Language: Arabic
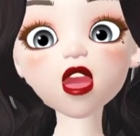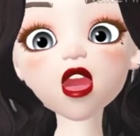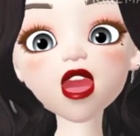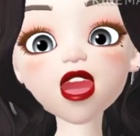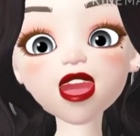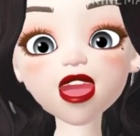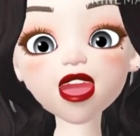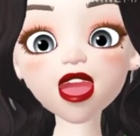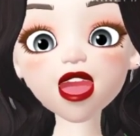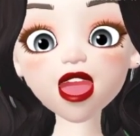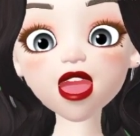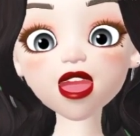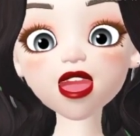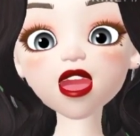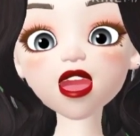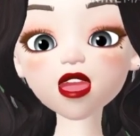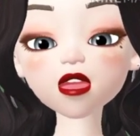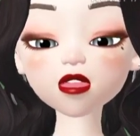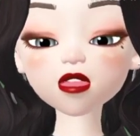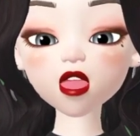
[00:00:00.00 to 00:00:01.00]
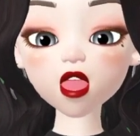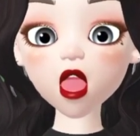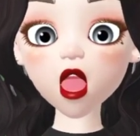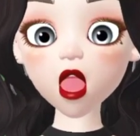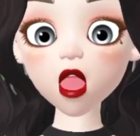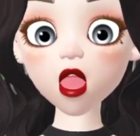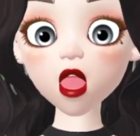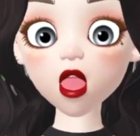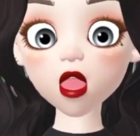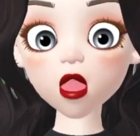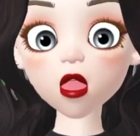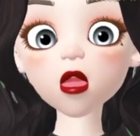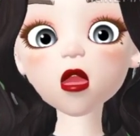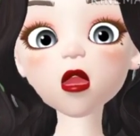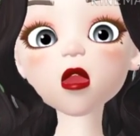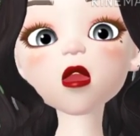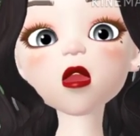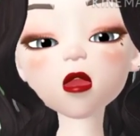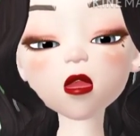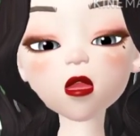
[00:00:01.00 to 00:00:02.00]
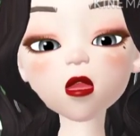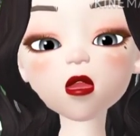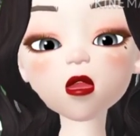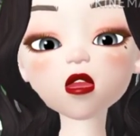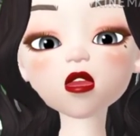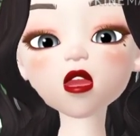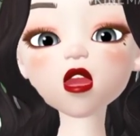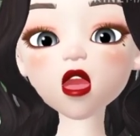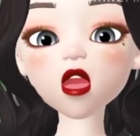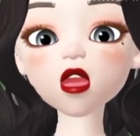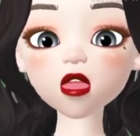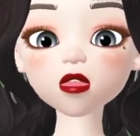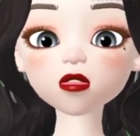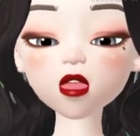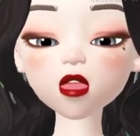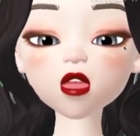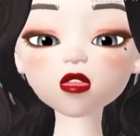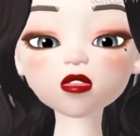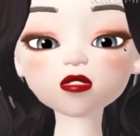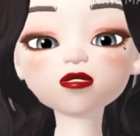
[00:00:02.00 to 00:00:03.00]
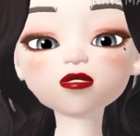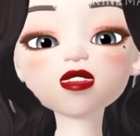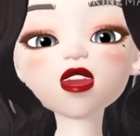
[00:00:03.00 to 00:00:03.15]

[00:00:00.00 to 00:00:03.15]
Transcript: لكنك في الحقيقه قادر على تخطي